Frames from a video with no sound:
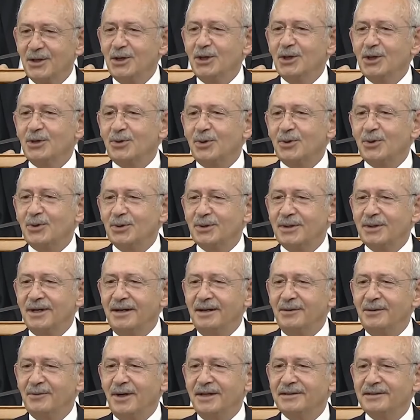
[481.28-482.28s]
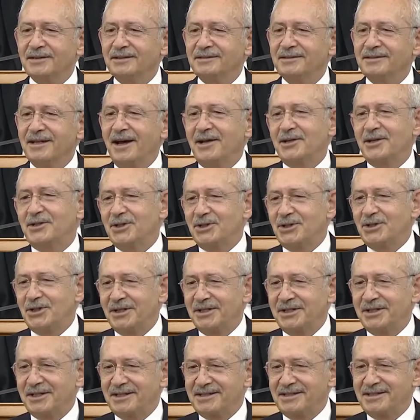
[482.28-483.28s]
İlkokula Van'ın Erciş
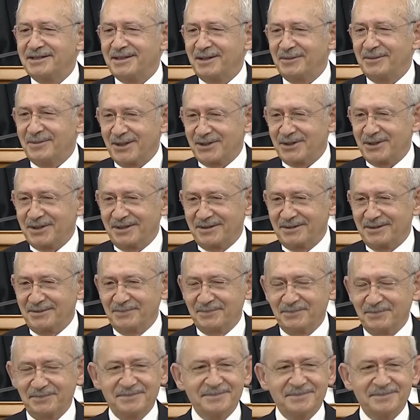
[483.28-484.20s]
ilçesinde başladım.